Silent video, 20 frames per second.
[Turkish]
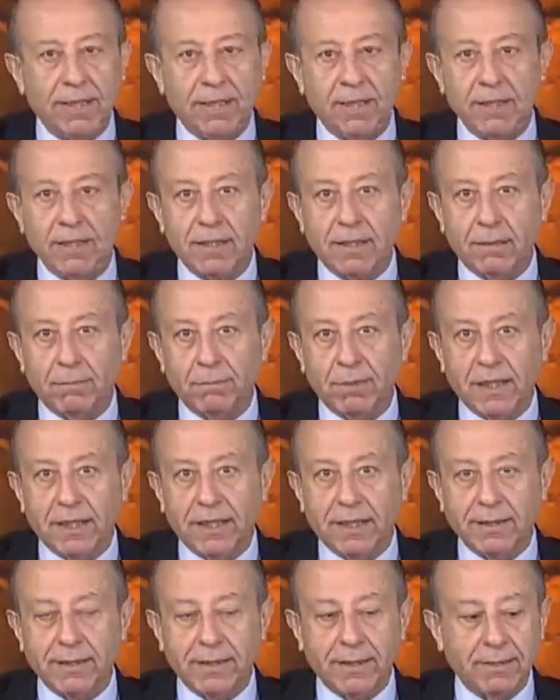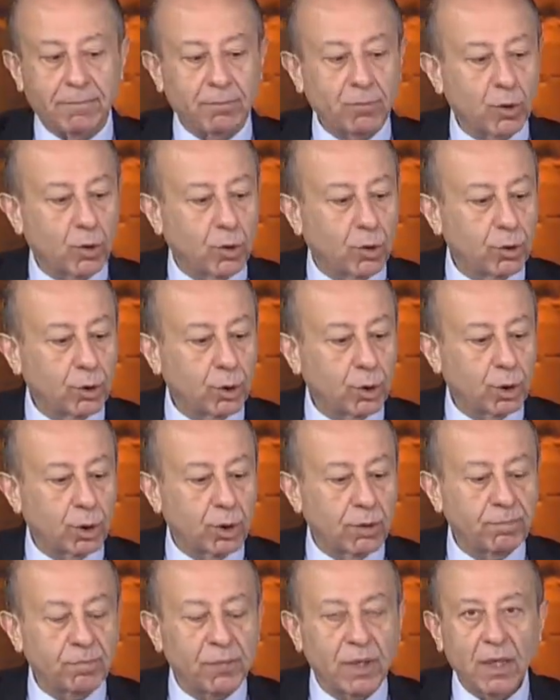geldi Sayın Bilgen'le
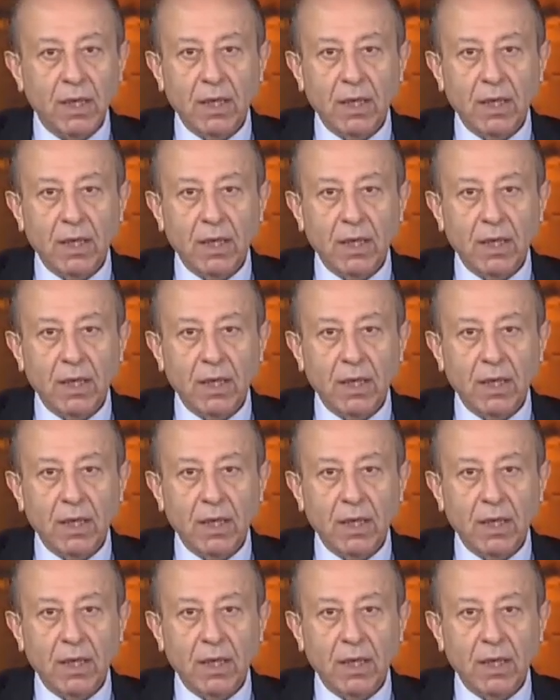konuştum.